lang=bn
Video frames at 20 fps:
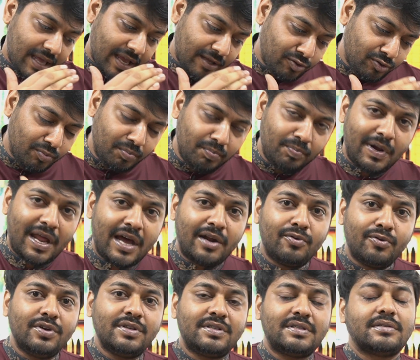একদম প্ল্যান
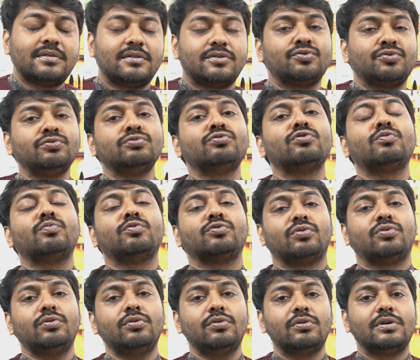ওয়াইজ সুন্দর
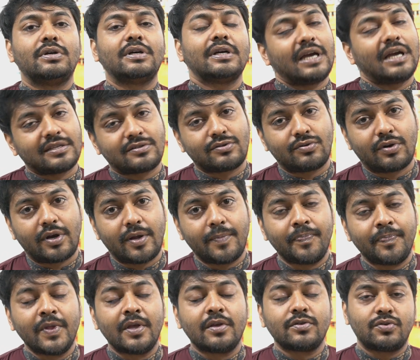মতো কাজ করা
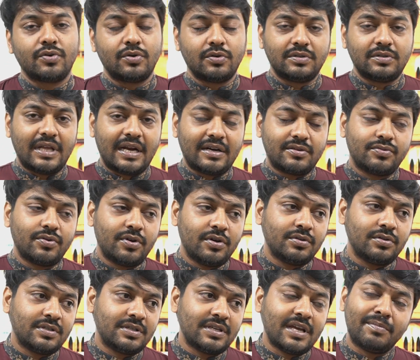সো দ্যাটস
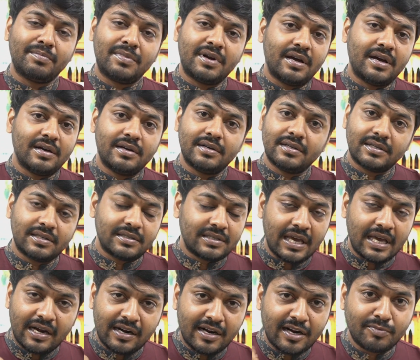হচ্ছে আমরা
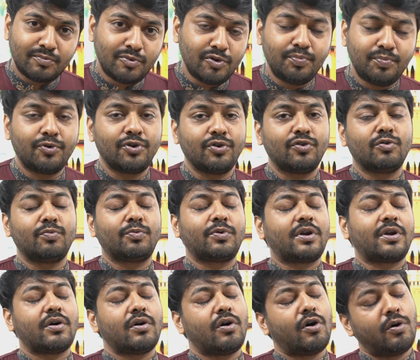খেয়াল রাখবো
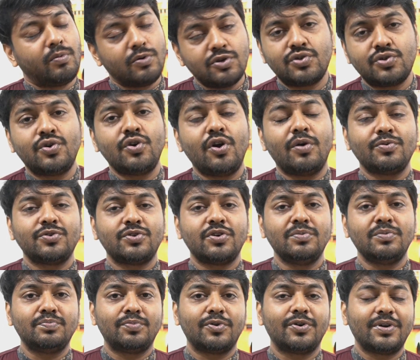পরিকল্পনাটা অবশ্যই
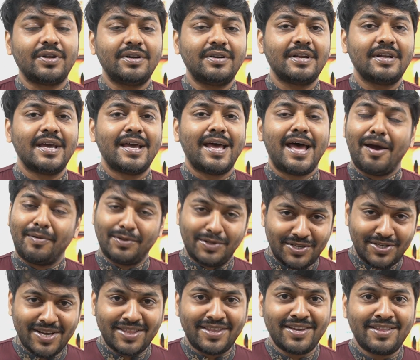অবশ্যই ইম্পর্ট্যান্ট
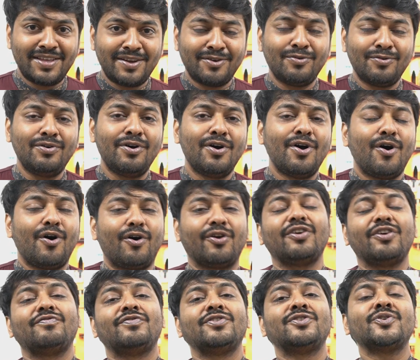আমাদের সাথেই থাকো
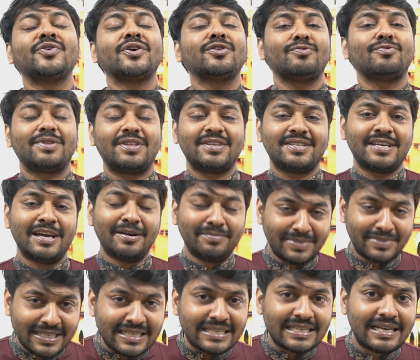অনেক ভিডিও নিয়ে তোমাদের
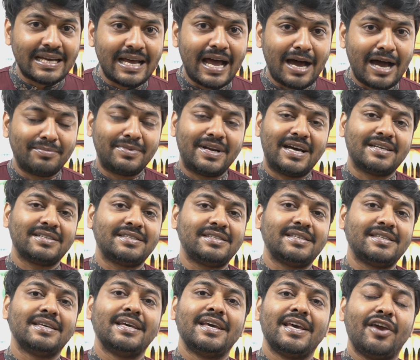সামনে আমরা
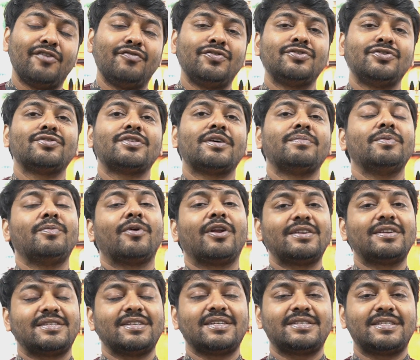আসছি এই ভিডিওটা আমি
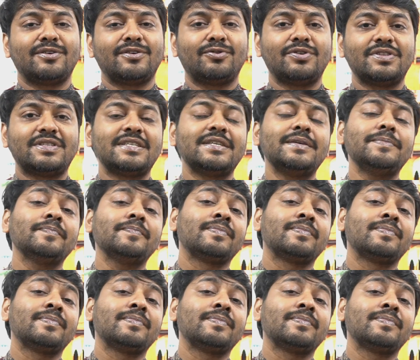বলার চেষ্টা করেছি